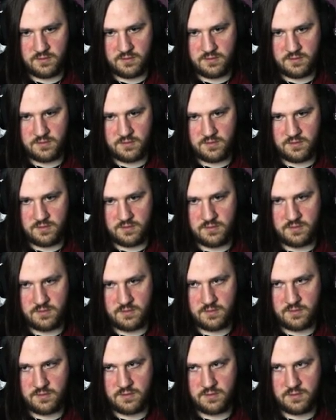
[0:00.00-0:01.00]
Bei dir.
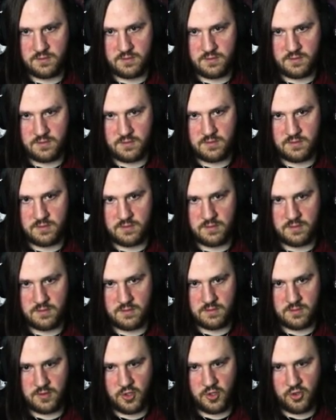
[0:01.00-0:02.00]

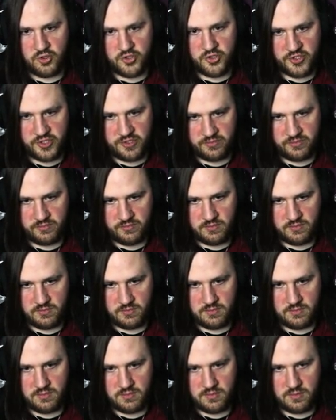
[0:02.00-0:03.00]
Holy shit.
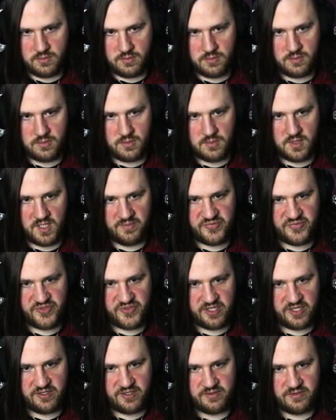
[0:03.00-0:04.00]
I'm stuck.